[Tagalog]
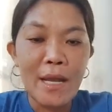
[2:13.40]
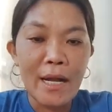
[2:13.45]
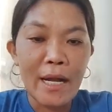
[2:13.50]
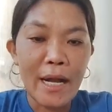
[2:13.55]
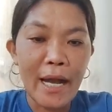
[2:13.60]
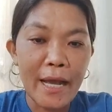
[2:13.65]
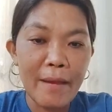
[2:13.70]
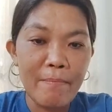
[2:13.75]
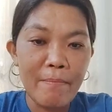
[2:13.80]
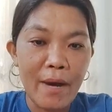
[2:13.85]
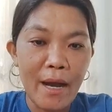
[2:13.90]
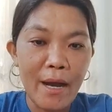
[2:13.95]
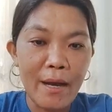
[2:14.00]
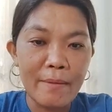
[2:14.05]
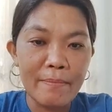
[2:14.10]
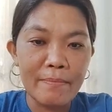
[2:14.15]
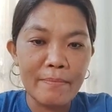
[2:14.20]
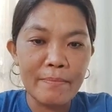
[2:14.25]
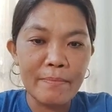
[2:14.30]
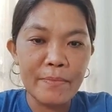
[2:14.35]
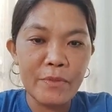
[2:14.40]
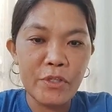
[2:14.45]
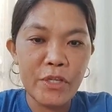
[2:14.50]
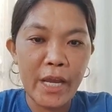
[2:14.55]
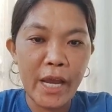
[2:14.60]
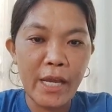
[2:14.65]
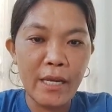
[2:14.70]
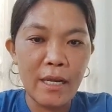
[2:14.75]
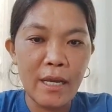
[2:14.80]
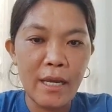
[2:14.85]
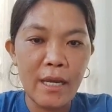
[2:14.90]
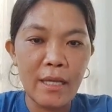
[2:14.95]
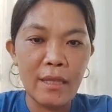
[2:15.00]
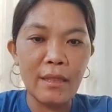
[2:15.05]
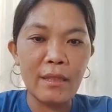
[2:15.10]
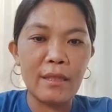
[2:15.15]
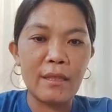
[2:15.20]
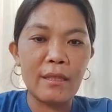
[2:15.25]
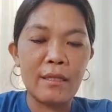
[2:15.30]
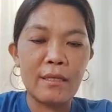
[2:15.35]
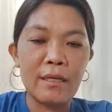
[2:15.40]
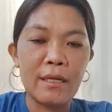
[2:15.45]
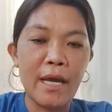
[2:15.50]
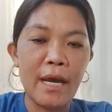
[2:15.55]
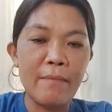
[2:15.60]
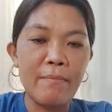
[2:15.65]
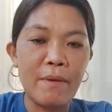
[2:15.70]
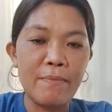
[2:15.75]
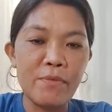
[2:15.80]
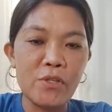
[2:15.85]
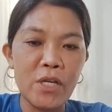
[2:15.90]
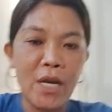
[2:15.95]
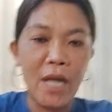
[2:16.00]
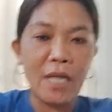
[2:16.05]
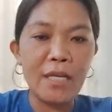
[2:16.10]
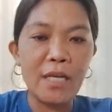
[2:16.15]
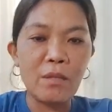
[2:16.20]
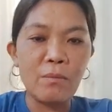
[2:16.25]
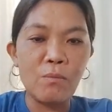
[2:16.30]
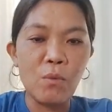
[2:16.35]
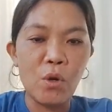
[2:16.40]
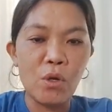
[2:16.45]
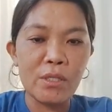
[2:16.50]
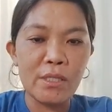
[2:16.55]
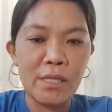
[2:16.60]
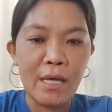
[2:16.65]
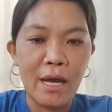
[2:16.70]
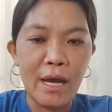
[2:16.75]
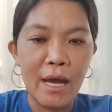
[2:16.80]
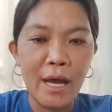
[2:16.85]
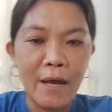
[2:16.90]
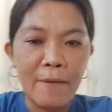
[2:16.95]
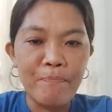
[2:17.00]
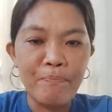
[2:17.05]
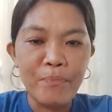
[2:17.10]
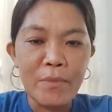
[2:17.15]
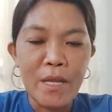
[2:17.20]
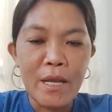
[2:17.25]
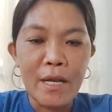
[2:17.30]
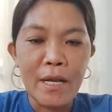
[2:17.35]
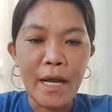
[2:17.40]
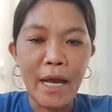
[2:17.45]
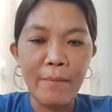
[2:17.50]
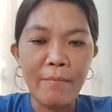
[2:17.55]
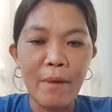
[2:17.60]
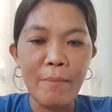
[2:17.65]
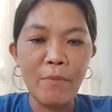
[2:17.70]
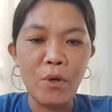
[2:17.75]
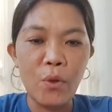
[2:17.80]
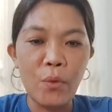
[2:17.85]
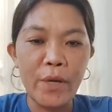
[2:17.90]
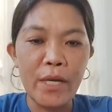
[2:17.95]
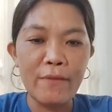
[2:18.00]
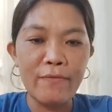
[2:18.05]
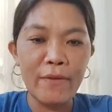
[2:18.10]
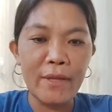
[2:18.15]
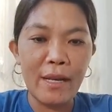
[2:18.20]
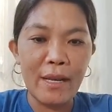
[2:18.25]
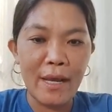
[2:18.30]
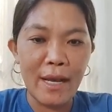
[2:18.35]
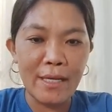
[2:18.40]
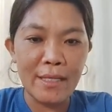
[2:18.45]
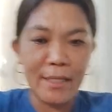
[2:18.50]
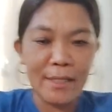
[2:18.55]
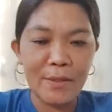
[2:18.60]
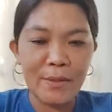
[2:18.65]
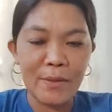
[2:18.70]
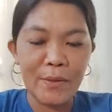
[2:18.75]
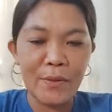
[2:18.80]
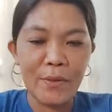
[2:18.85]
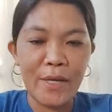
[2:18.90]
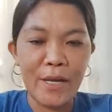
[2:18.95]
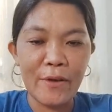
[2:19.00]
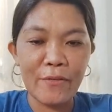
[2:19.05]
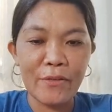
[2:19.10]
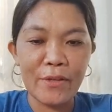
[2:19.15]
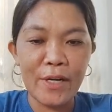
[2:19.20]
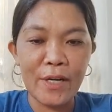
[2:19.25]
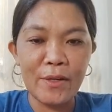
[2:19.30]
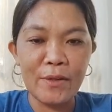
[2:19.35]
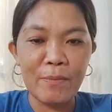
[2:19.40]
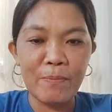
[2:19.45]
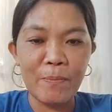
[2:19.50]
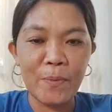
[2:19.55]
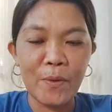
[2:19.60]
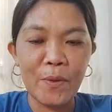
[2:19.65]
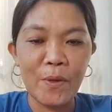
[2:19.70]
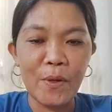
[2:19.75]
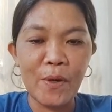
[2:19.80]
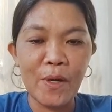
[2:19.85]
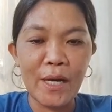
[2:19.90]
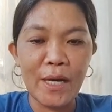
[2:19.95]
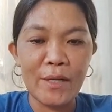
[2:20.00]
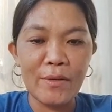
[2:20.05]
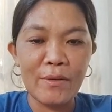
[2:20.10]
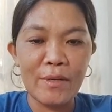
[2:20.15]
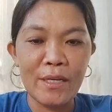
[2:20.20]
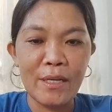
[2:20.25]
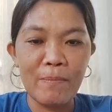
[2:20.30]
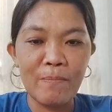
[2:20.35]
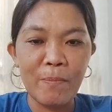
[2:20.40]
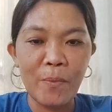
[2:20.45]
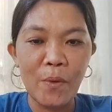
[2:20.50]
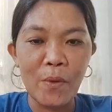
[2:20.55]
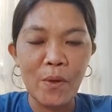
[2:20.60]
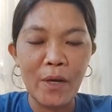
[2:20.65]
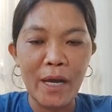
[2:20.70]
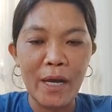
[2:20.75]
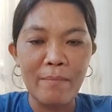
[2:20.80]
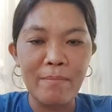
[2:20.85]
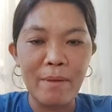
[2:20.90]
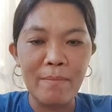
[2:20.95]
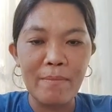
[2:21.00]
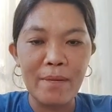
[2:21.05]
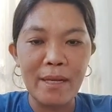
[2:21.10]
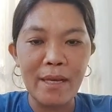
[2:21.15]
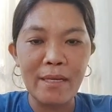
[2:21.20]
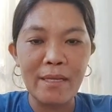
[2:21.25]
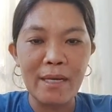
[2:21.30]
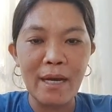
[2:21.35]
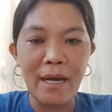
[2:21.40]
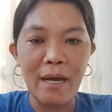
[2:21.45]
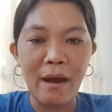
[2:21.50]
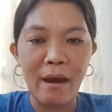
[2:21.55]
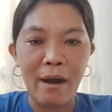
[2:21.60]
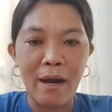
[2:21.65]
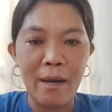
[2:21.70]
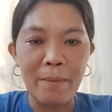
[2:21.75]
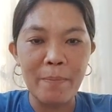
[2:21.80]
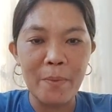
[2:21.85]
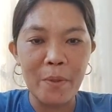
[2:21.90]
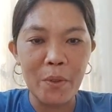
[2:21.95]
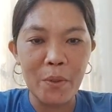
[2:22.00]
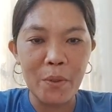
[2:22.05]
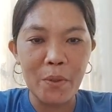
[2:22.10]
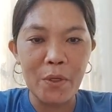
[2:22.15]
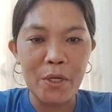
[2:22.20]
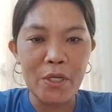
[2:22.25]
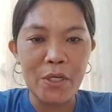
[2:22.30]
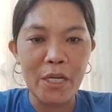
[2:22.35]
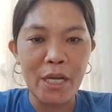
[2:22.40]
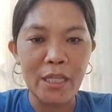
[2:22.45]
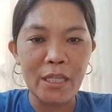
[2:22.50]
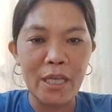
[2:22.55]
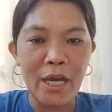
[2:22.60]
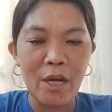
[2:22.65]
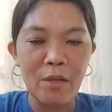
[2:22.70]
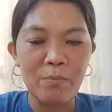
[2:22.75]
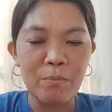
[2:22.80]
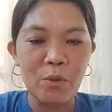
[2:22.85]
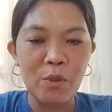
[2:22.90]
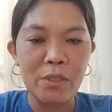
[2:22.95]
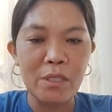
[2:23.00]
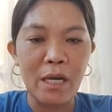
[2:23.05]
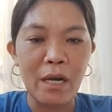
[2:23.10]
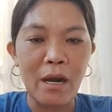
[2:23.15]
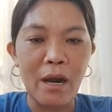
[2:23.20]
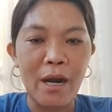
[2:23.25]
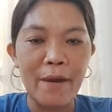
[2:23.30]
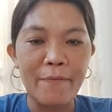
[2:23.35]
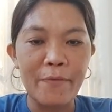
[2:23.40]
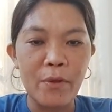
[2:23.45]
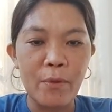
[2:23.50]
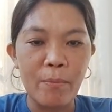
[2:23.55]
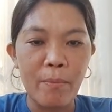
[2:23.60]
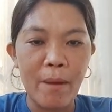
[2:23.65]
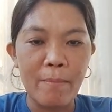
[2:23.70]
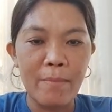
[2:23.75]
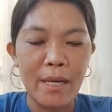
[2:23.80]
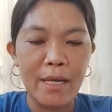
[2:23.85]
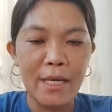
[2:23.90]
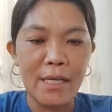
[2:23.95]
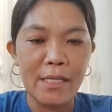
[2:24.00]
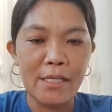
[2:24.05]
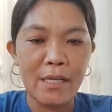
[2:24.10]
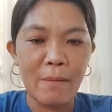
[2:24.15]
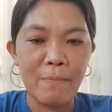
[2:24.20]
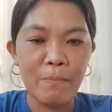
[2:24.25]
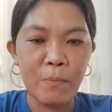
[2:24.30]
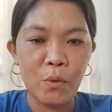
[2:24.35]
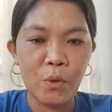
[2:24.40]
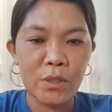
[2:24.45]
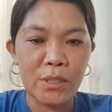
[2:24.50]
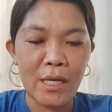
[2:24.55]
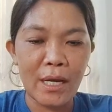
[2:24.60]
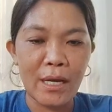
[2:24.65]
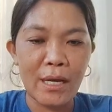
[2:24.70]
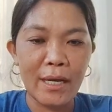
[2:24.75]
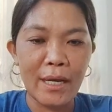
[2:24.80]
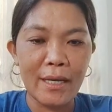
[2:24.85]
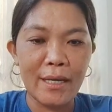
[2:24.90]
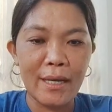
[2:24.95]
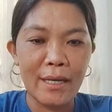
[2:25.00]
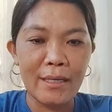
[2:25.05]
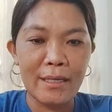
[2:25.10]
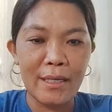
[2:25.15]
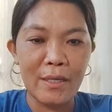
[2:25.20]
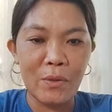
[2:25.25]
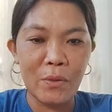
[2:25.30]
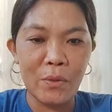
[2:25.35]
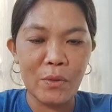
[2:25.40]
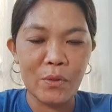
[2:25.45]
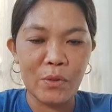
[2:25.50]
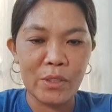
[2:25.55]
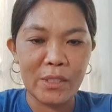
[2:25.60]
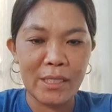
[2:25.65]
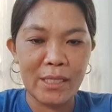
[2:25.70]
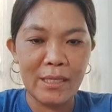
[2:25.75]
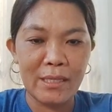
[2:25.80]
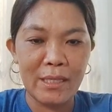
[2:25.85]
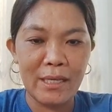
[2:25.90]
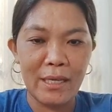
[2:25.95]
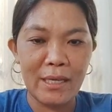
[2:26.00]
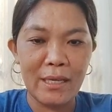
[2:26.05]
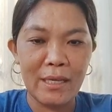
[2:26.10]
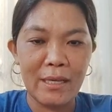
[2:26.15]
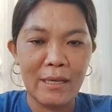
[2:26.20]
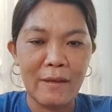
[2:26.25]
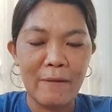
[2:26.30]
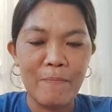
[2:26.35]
Kay Ma'am Janet. Kay Ma'am Janet Bosa. Kay Ma'am Ruid Velasco, good afternoon po. Ganon din po kay Ma'am Lenda Carpio. Shout out po sa Carpio family dyan po sa Cagayan de Oro City.